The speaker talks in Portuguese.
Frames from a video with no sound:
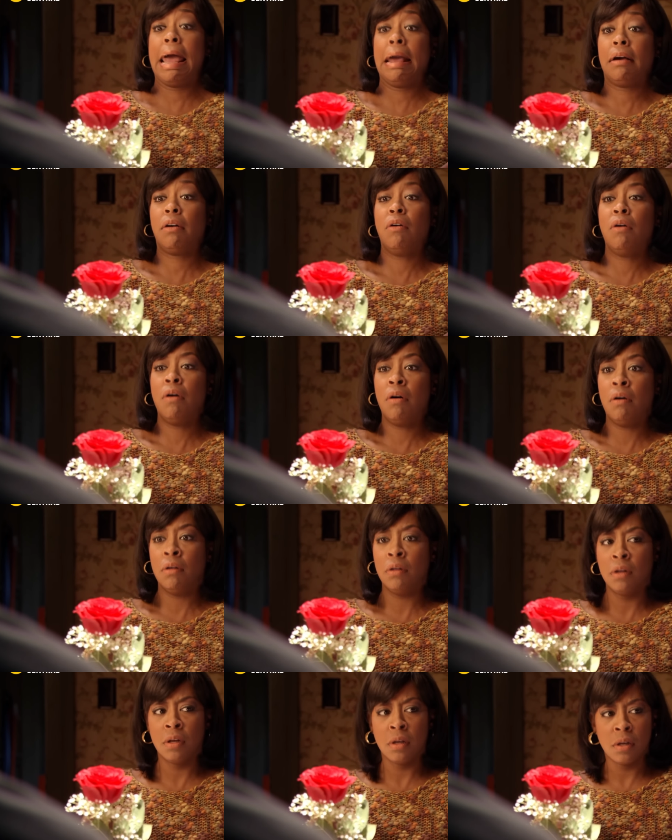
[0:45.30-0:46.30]
dele
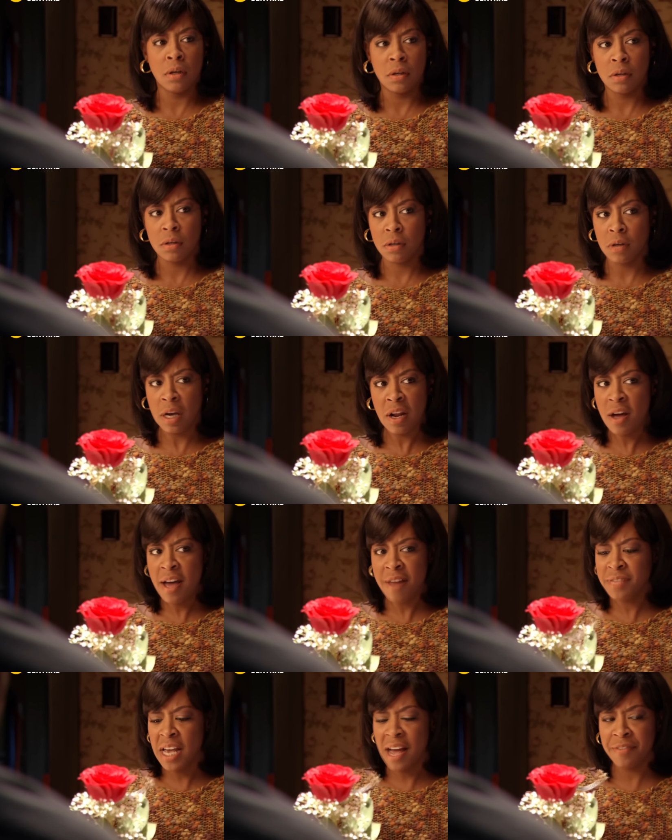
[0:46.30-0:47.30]
ligou. Eu não
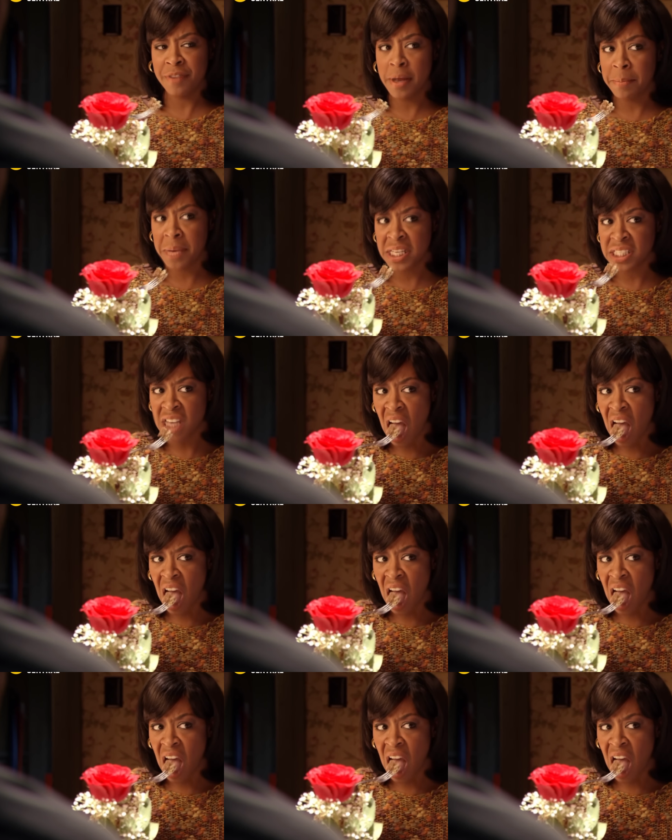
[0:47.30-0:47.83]
tenho tempo para